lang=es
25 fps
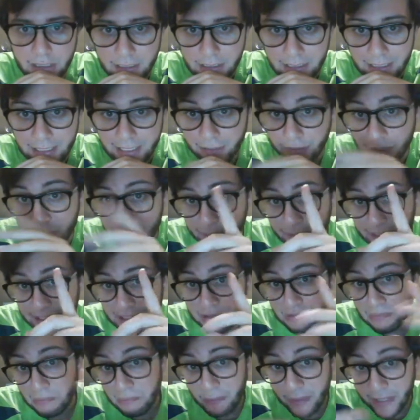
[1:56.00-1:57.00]
y no es para ser
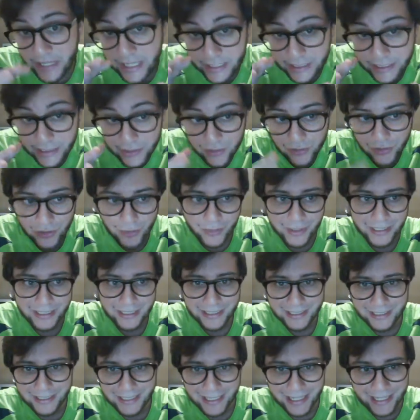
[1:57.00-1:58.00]
un payasito, como dice
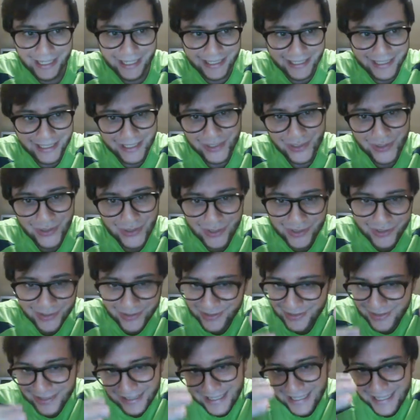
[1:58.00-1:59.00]
este, este,
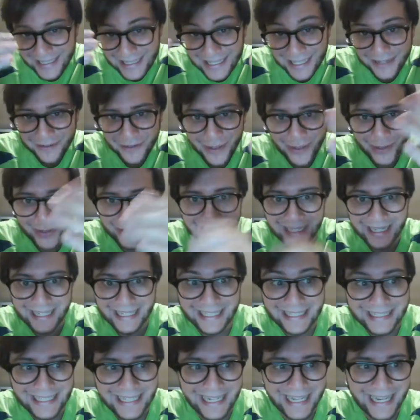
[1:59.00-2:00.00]
este individuo tan
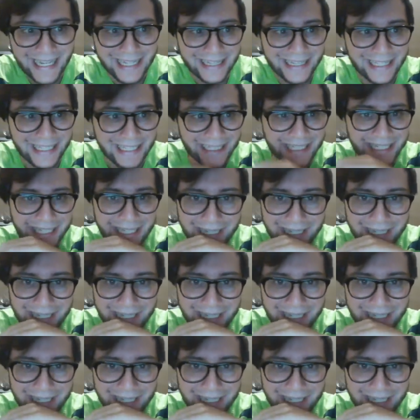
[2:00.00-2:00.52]
inteligente.